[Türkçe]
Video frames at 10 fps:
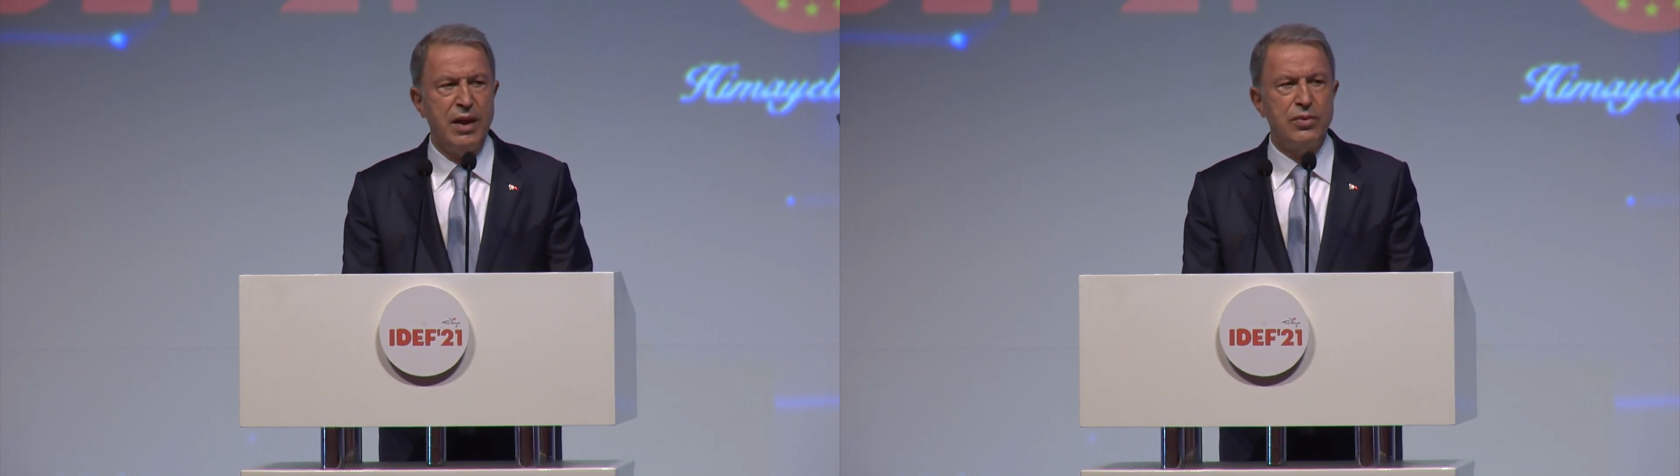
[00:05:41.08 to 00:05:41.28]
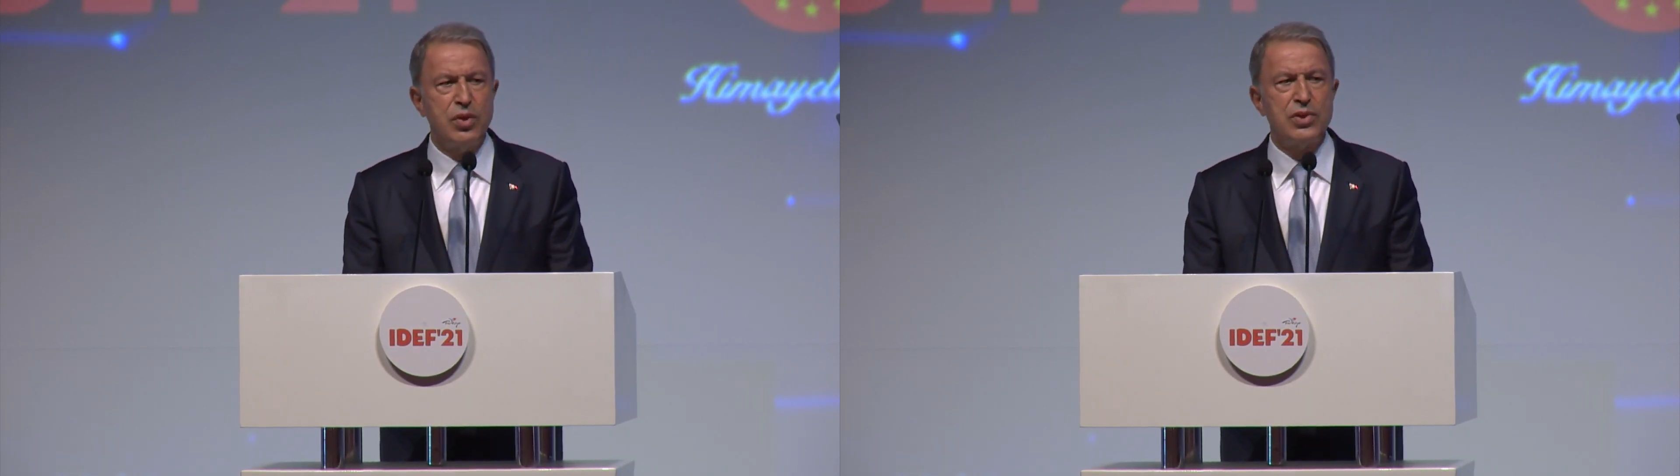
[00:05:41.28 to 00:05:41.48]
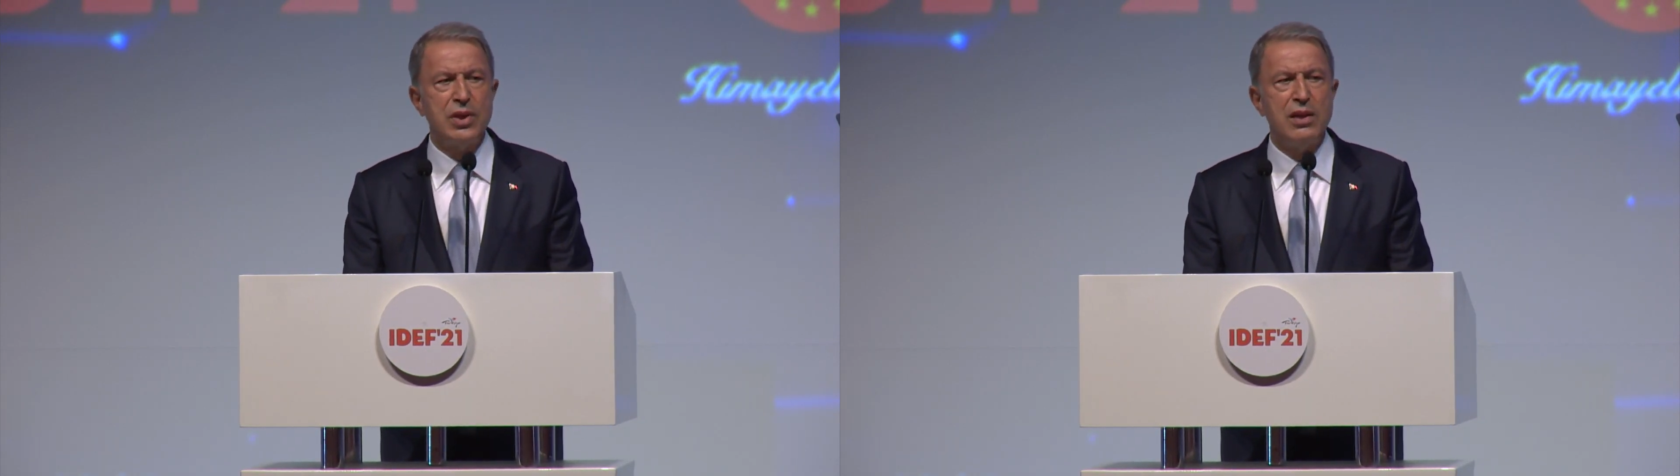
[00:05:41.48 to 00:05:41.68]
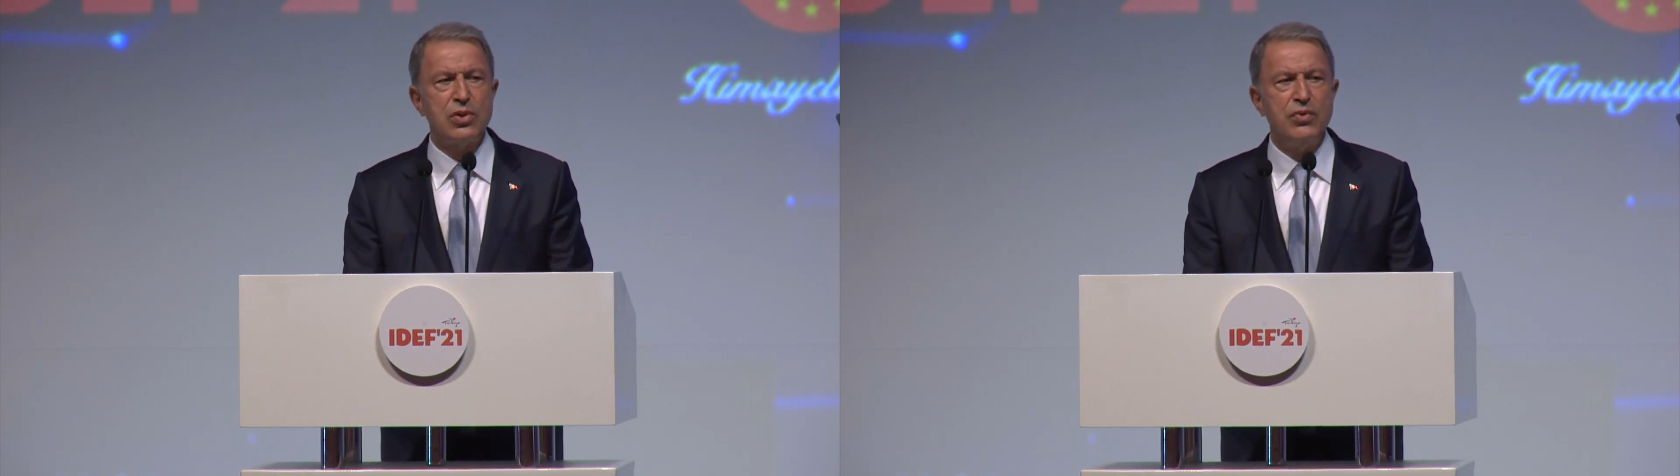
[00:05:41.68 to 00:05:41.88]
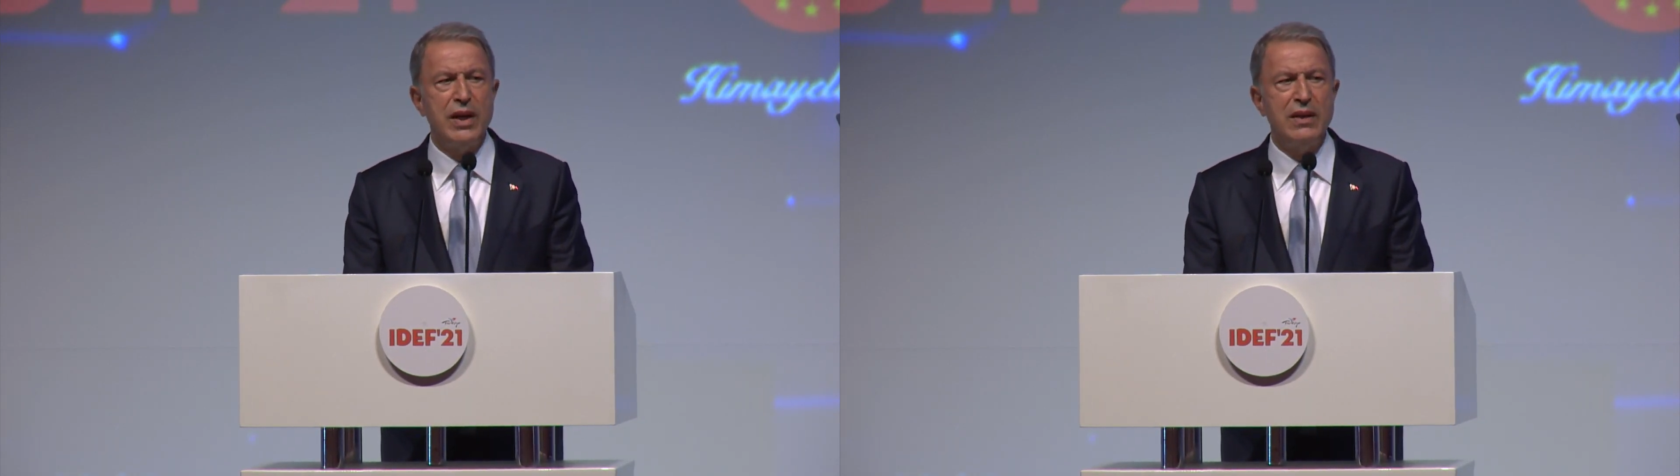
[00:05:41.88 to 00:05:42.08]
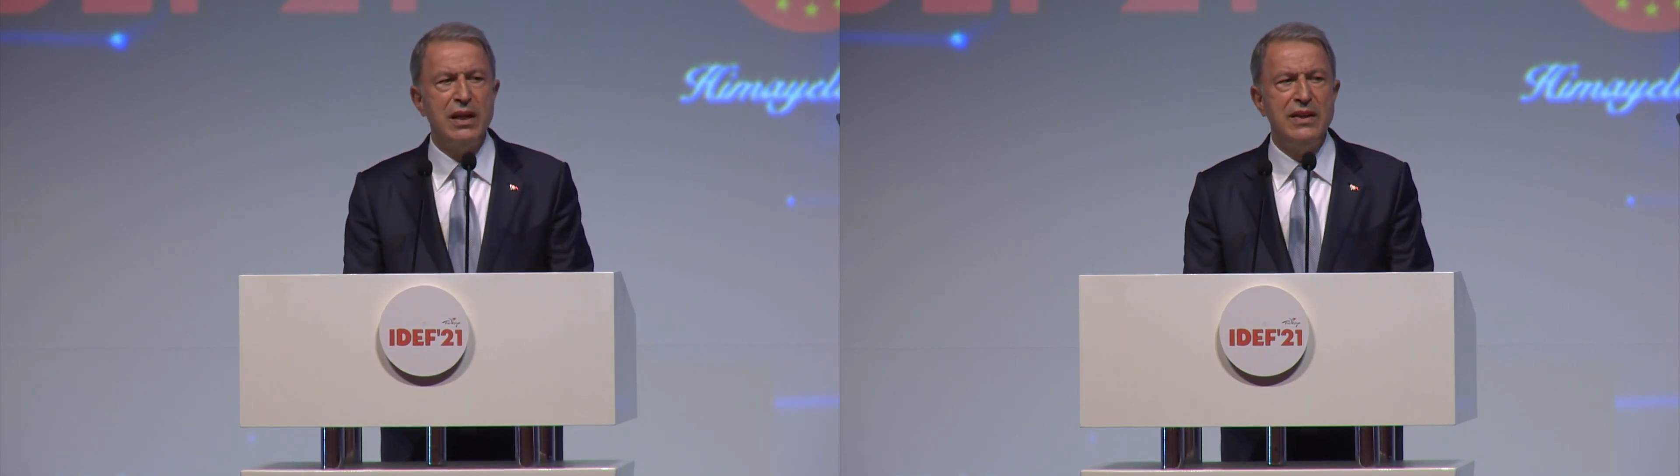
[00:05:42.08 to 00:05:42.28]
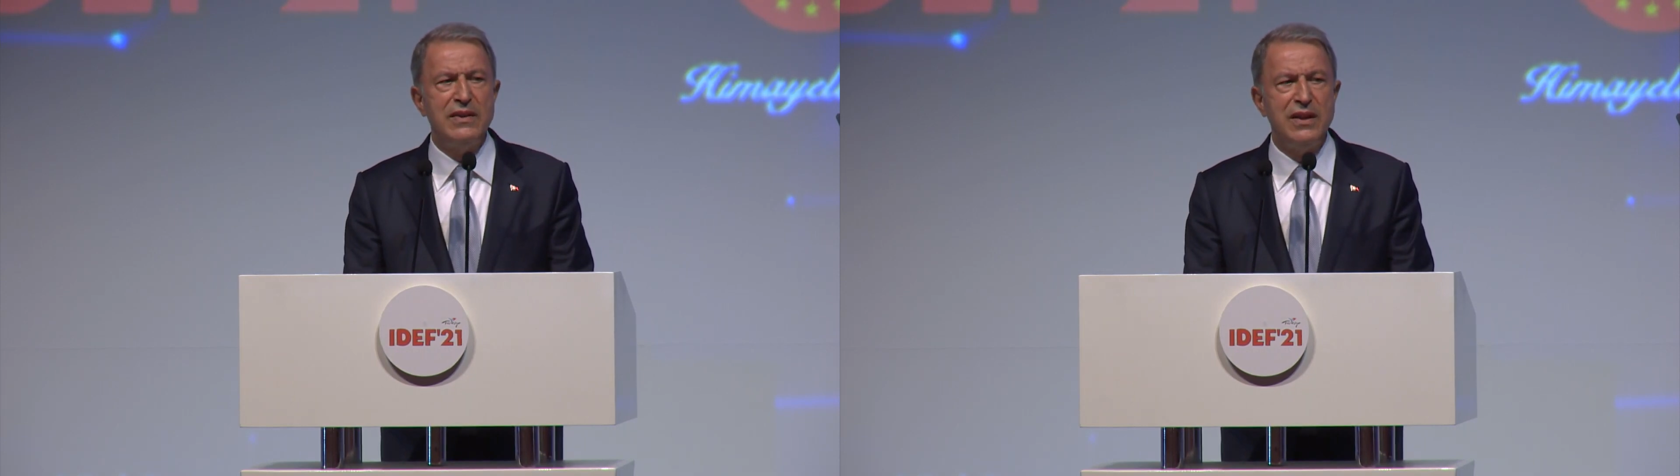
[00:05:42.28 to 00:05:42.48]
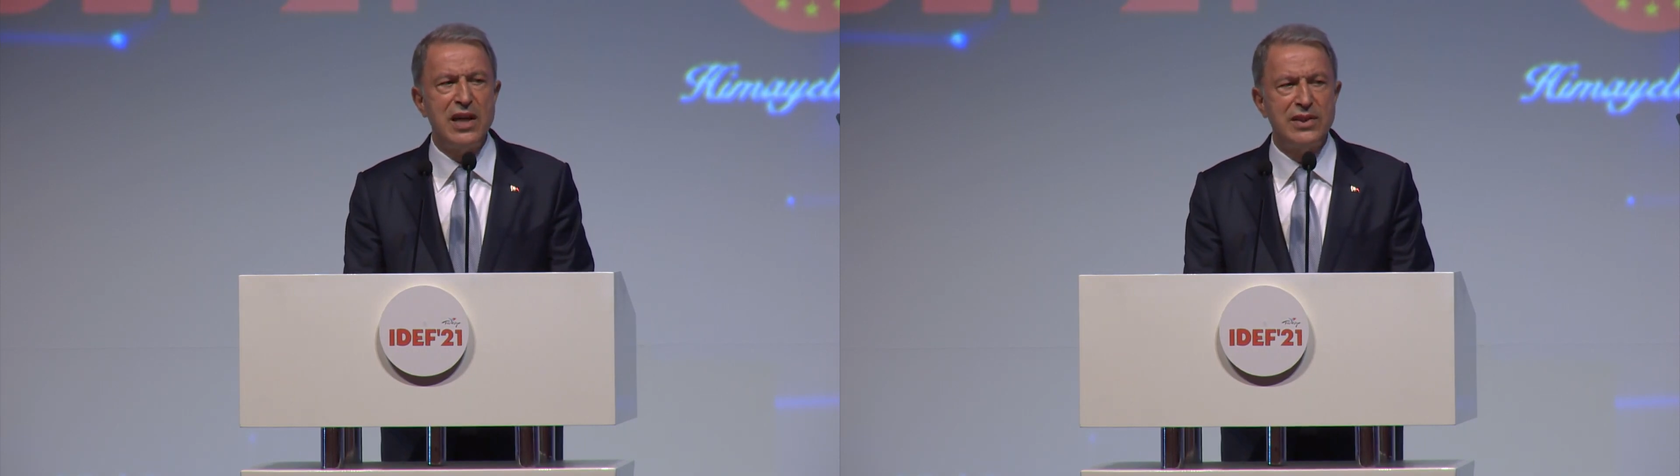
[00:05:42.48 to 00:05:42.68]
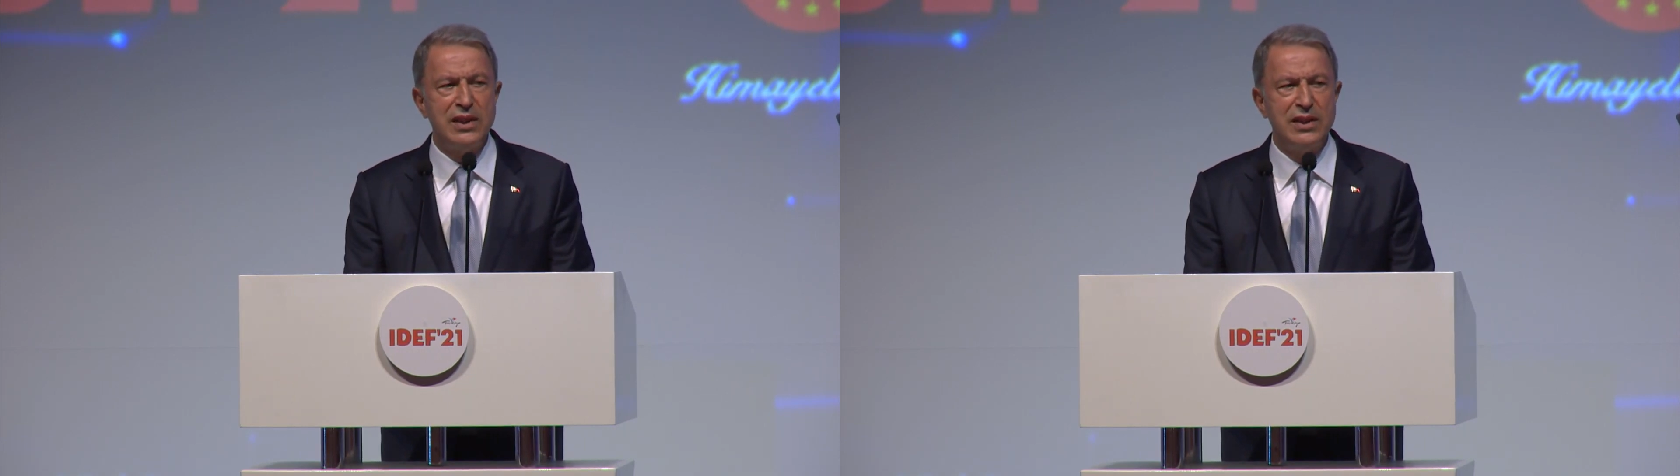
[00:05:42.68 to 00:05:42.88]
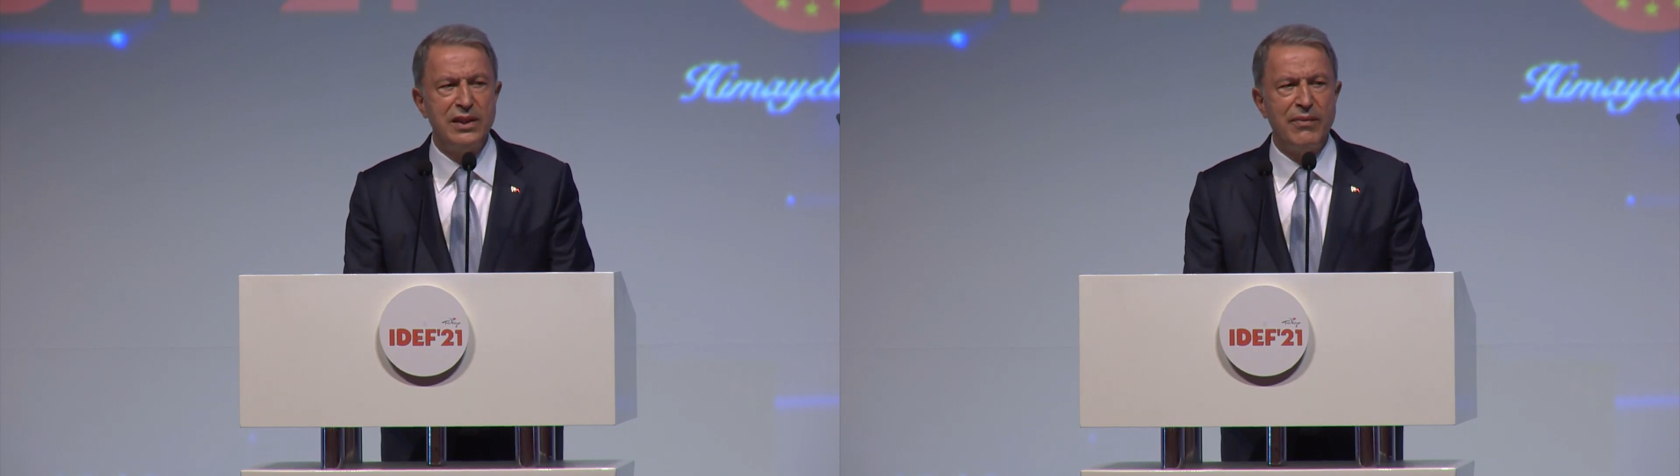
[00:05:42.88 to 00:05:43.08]
Türk Silahlı Kuvvetleri'nin
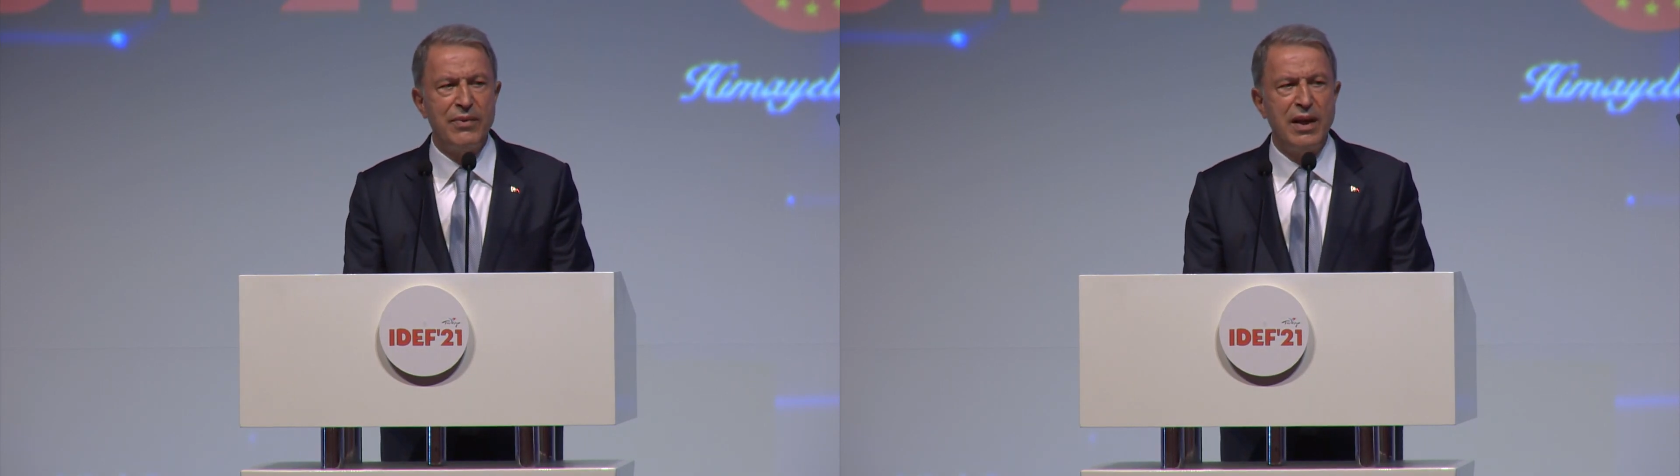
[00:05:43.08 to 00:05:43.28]
ihtiyaçlarını